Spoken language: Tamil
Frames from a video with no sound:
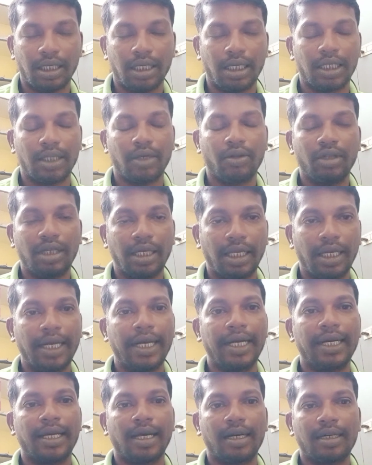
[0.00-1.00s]
அதாவது நிறைய
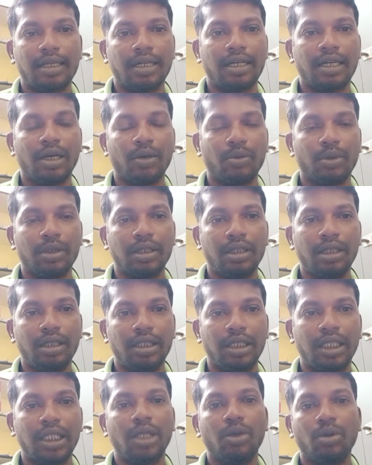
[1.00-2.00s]
டாக்டர்கள் வந்து
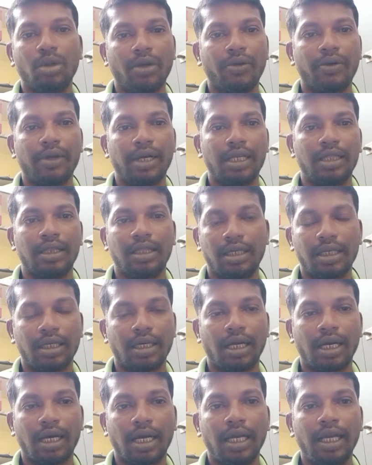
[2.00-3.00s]
நிதியுதவி
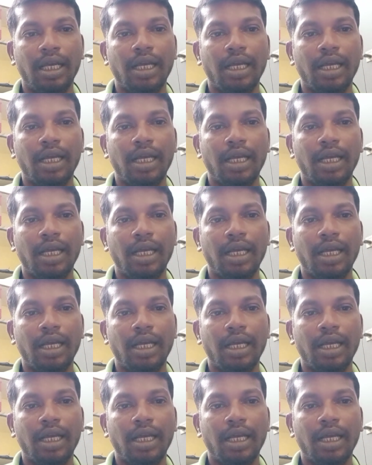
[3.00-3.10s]
அளித்திருக்கிறாங்க